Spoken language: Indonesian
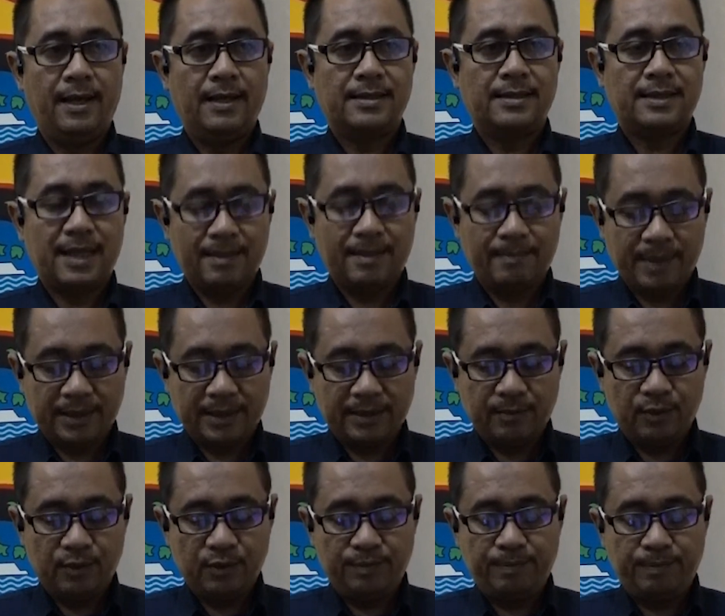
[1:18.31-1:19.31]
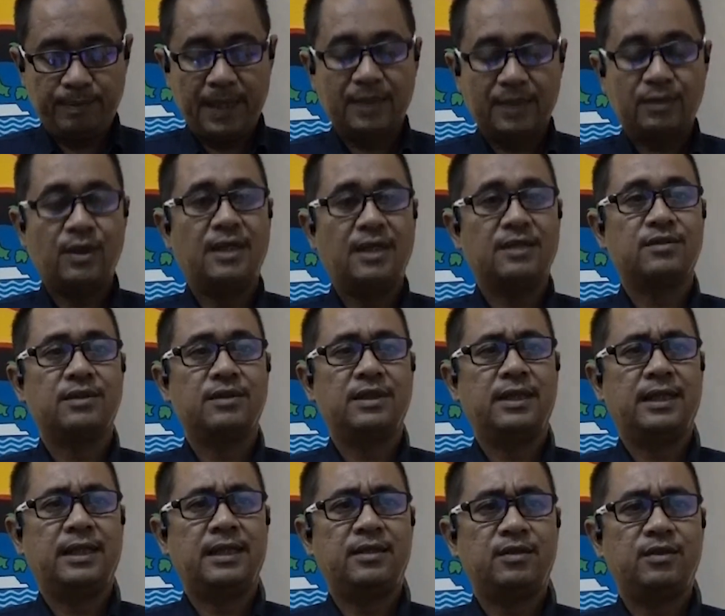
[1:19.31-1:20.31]
Setelah bertemu, pelaku langsung
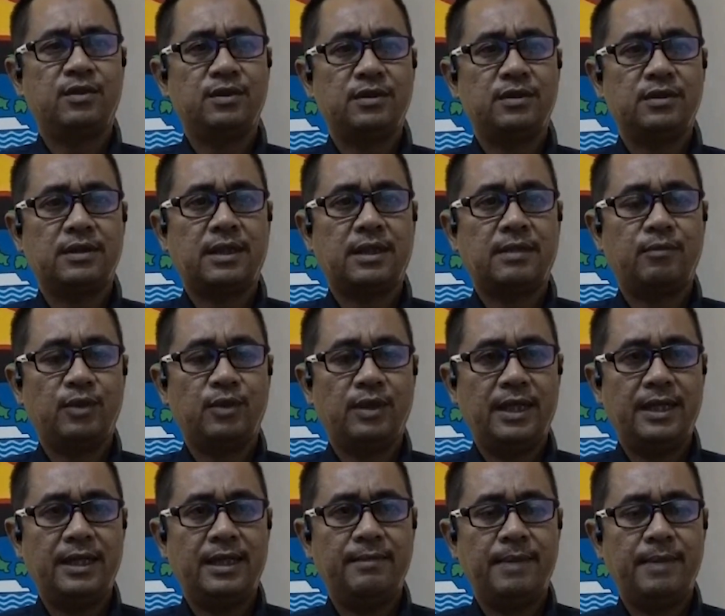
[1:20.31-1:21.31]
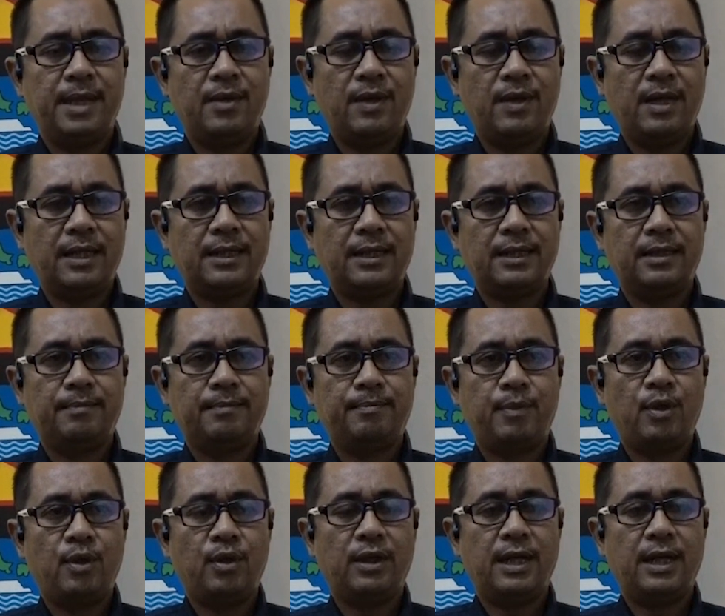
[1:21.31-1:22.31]
diringkus, kemudian dibawa ke
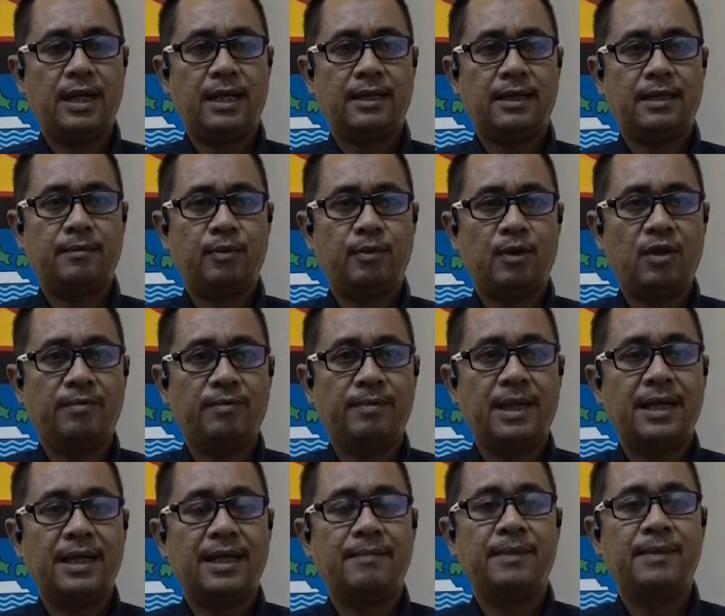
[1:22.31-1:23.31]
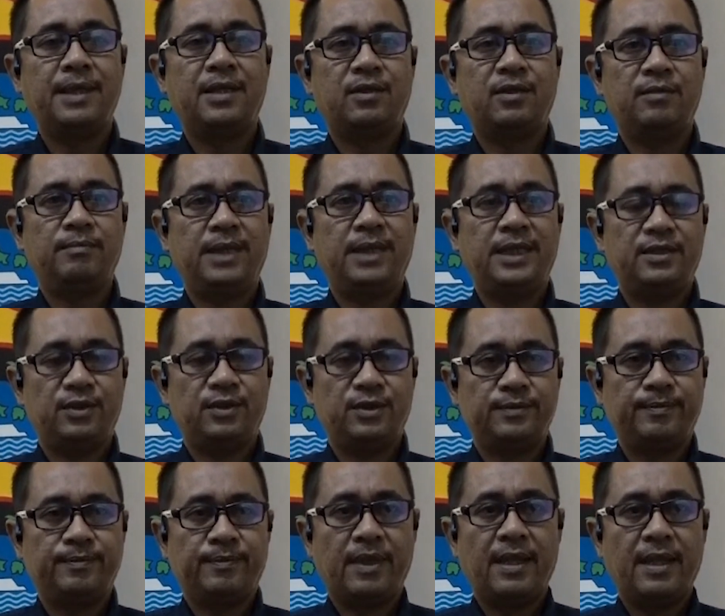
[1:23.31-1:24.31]
Polda Kepulauan Bangka Belitung.
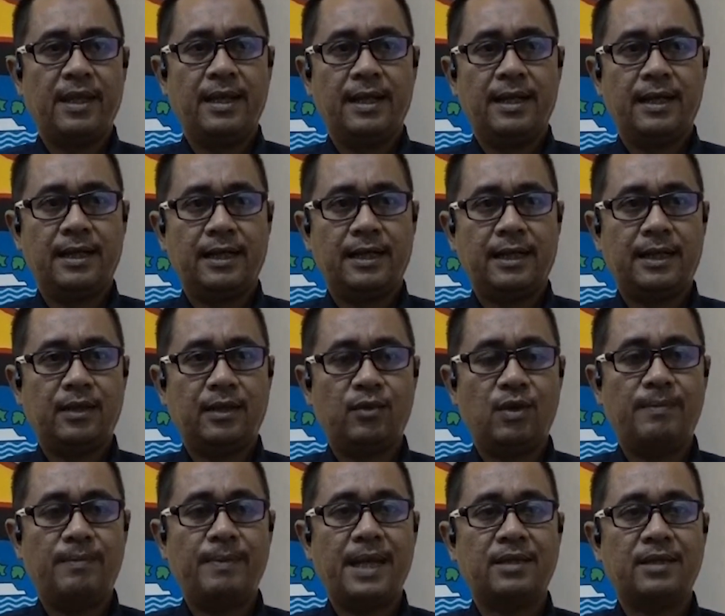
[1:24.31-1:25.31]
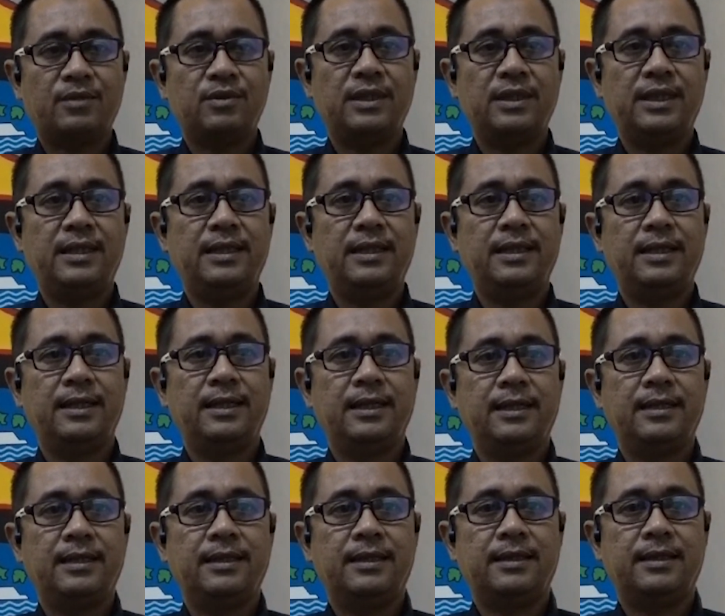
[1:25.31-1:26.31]
Kedua pelaku di,
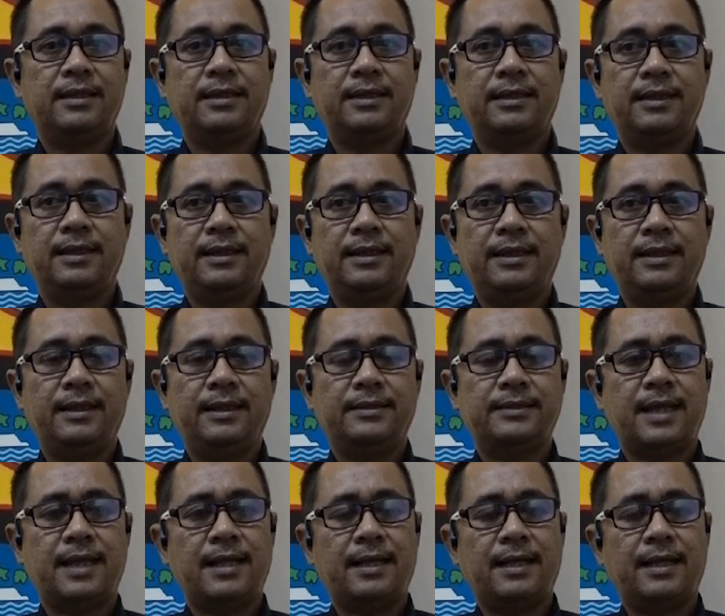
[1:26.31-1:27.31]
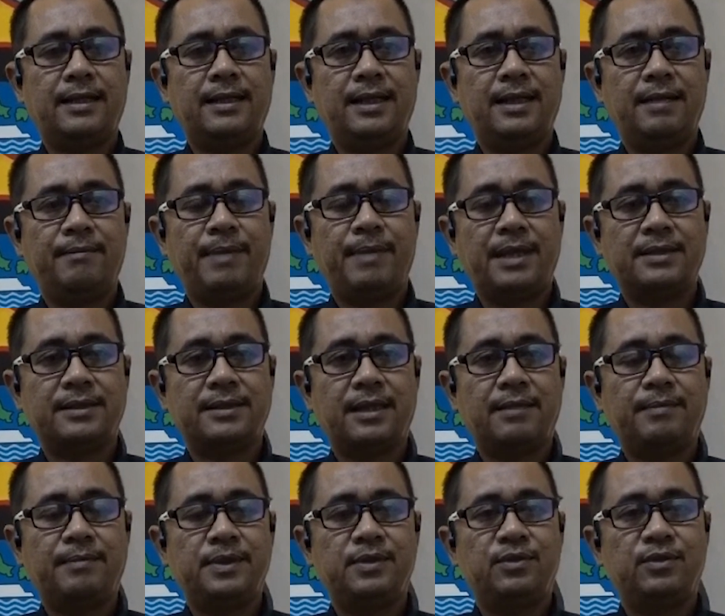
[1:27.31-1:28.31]
e, disangka dengan
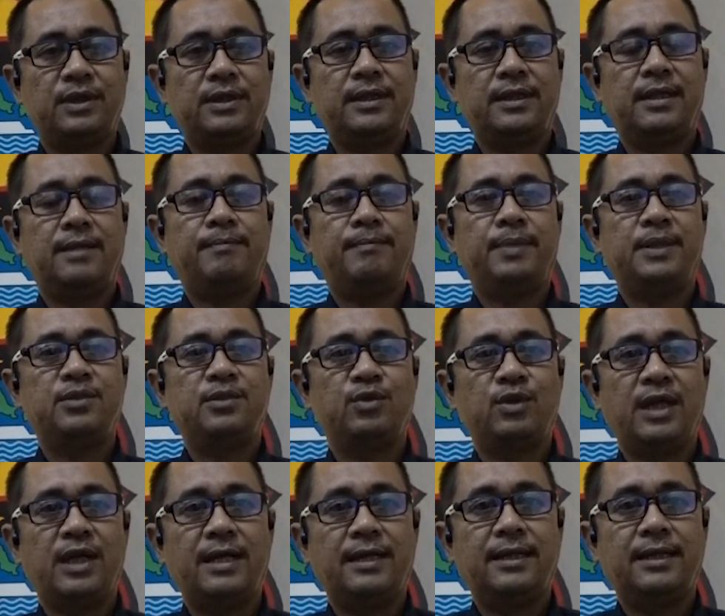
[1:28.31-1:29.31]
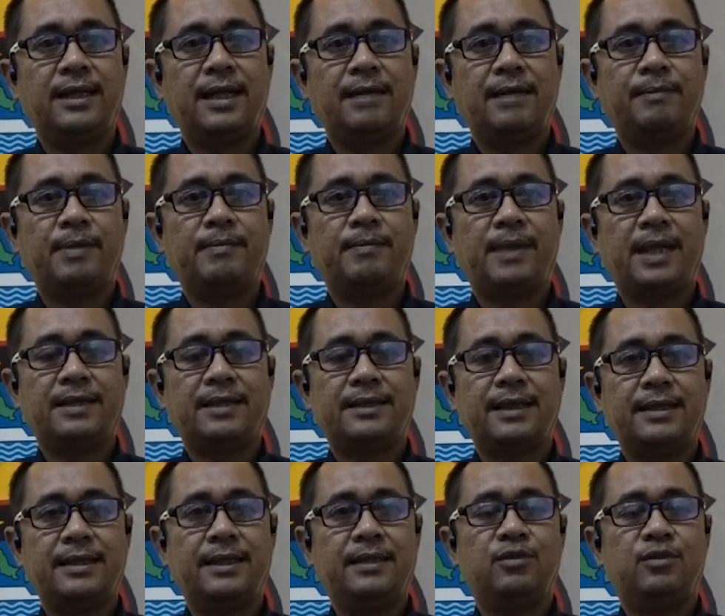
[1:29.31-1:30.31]
pasal pencuri, pencurian dengan
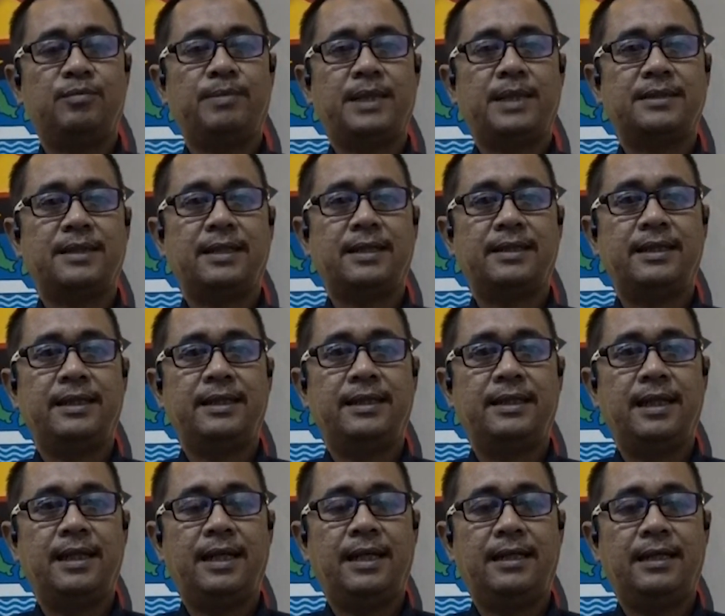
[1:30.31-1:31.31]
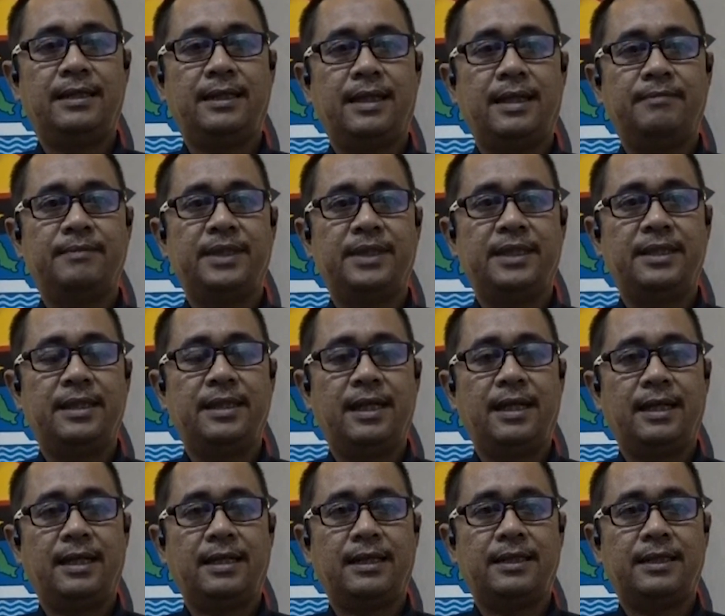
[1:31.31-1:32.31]
pemberatan yaitu pasal
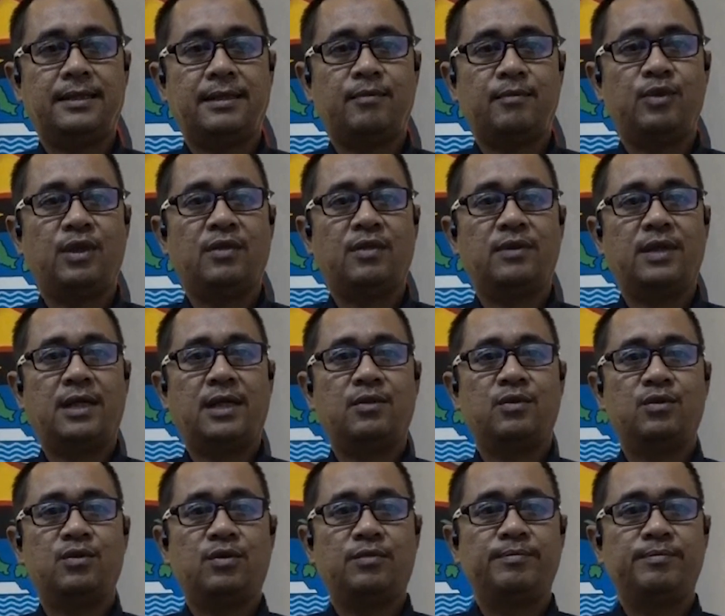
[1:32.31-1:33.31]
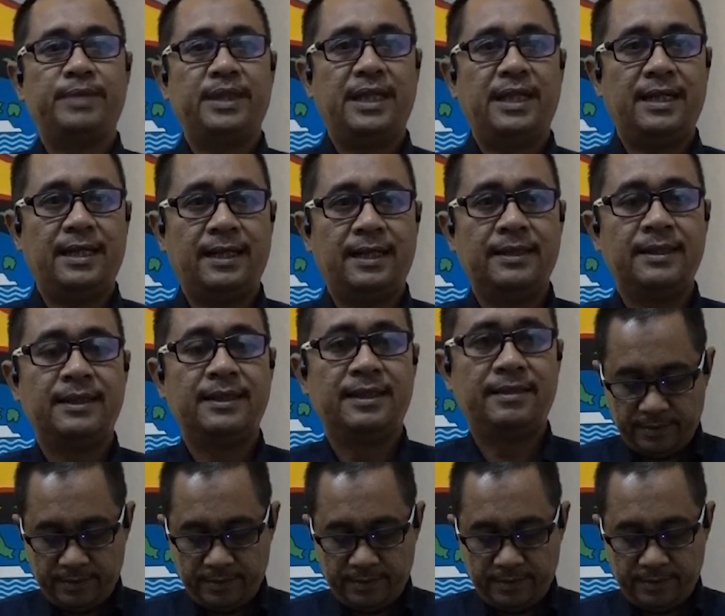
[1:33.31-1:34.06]
363 Kitab Undang-Undang Hukum Pidana.